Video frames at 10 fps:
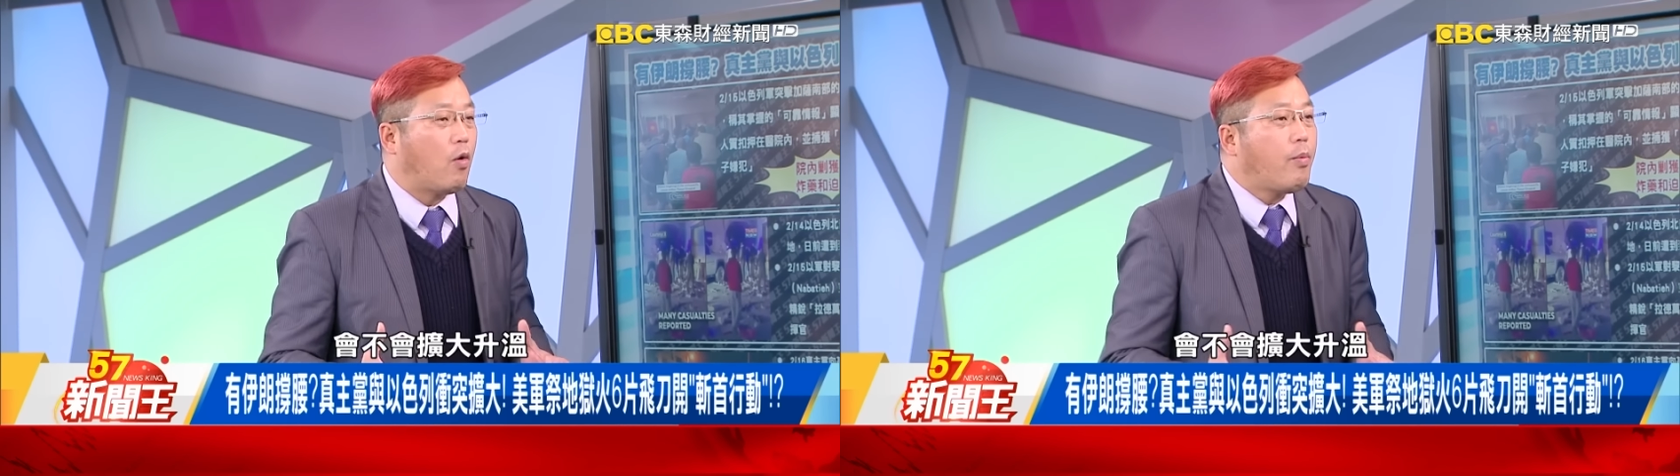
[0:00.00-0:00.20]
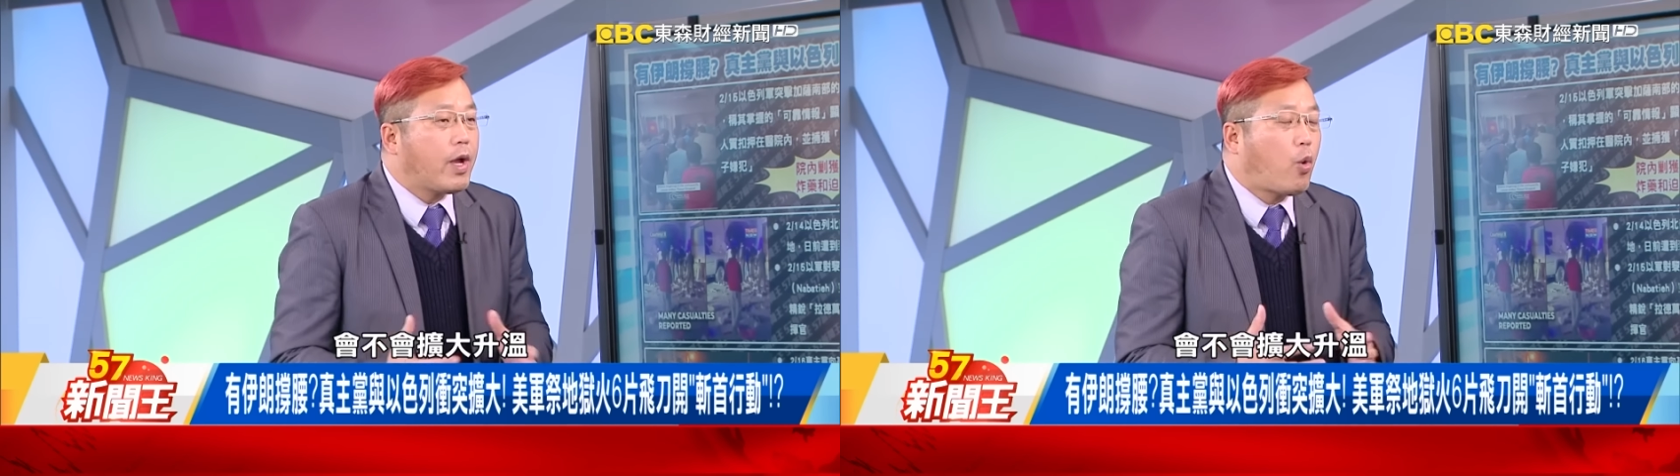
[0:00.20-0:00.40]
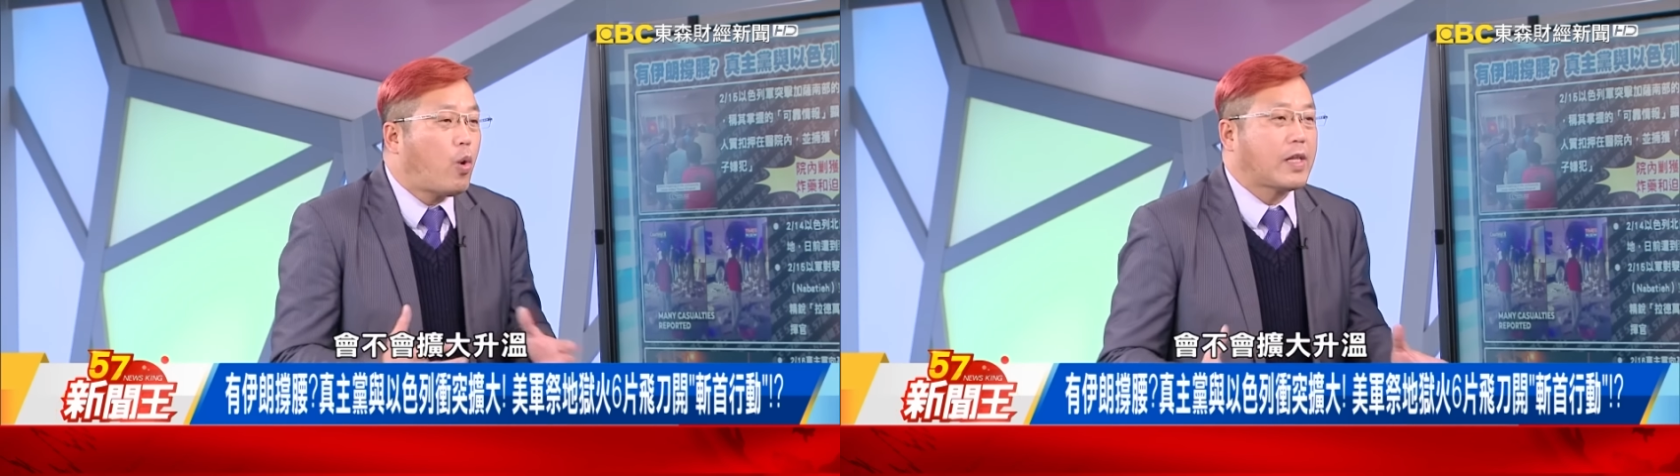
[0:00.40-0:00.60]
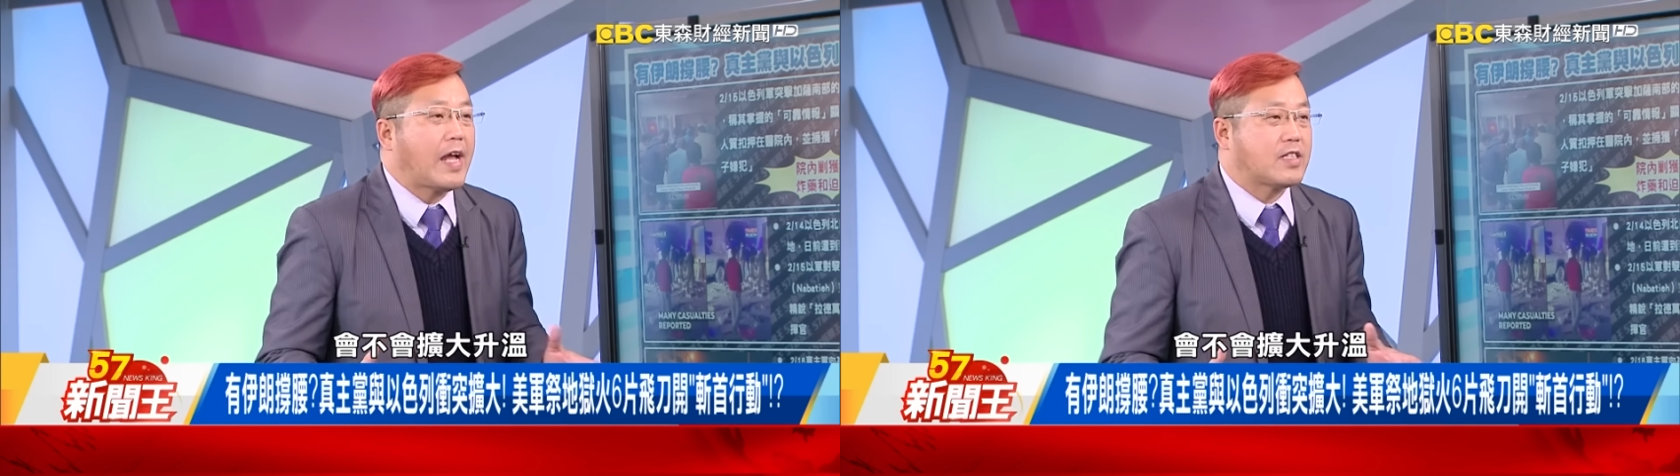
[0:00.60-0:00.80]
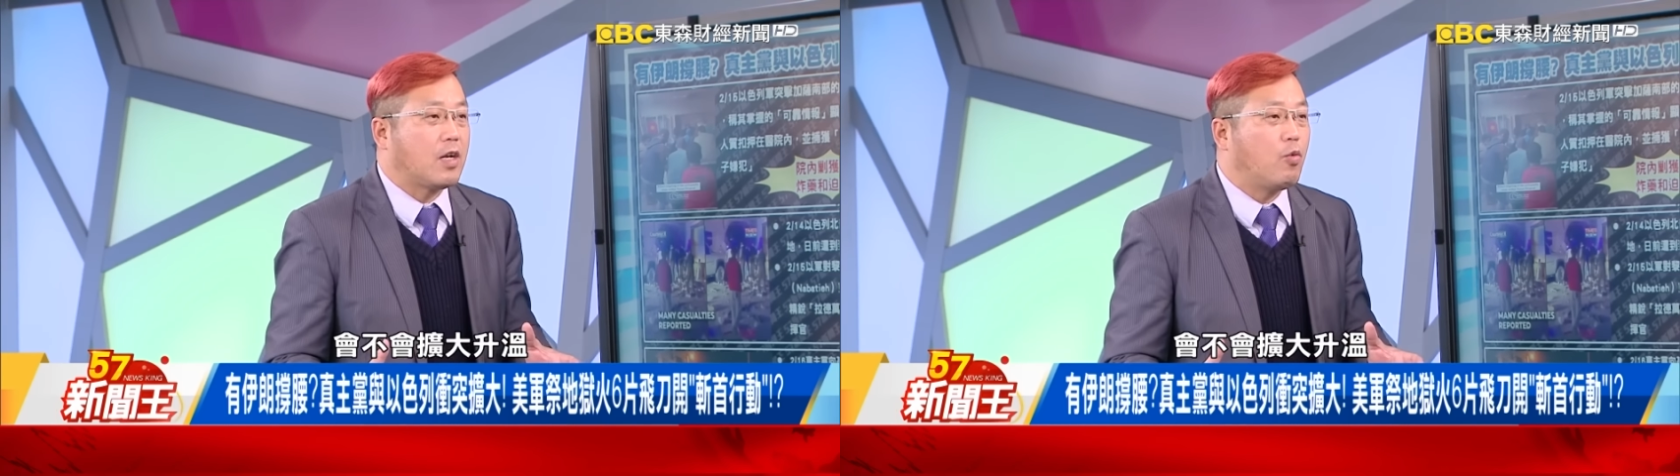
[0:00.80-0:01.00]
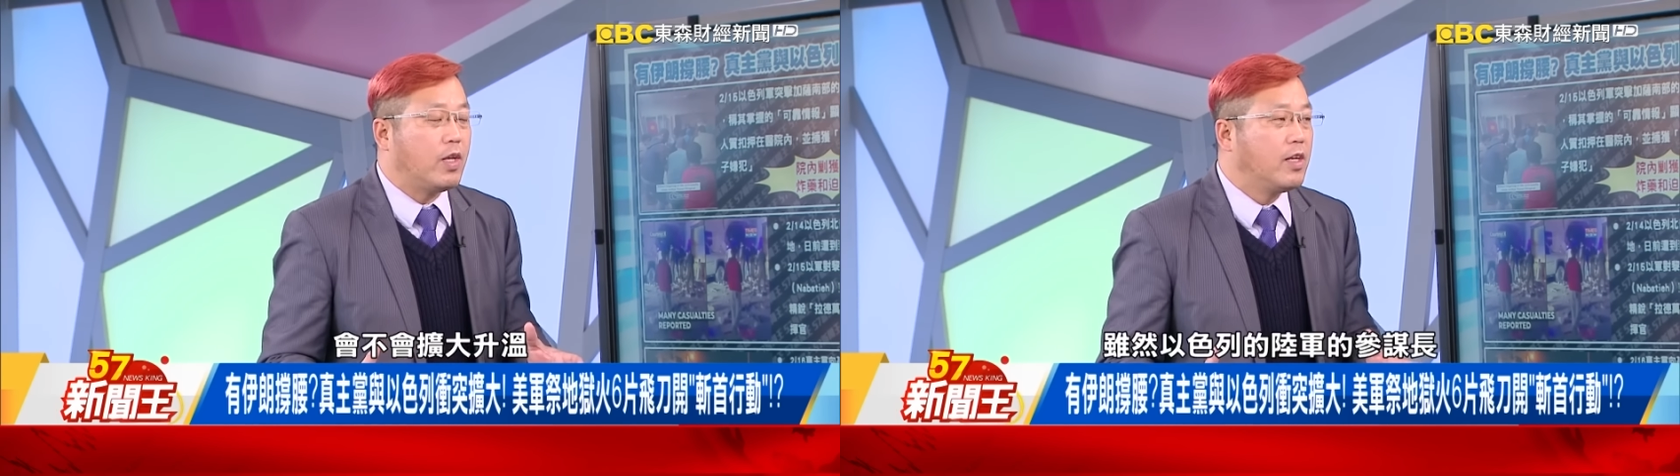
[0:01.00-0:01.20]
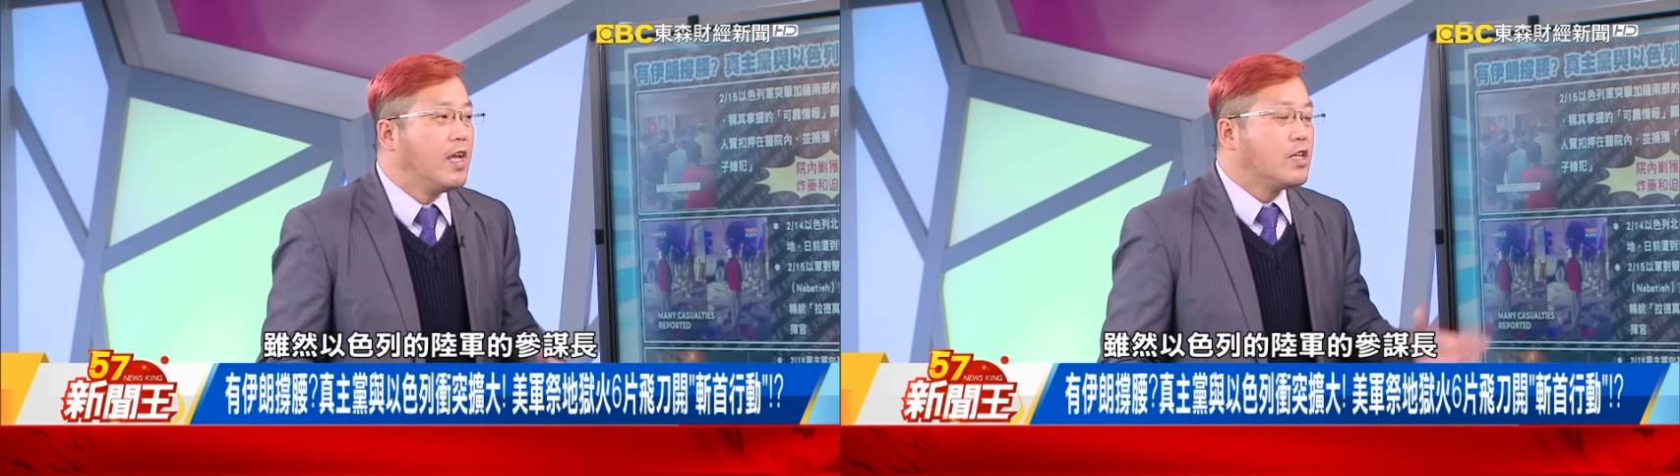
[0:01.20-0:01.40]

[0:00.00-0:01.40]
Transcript: 会不会扩大升温？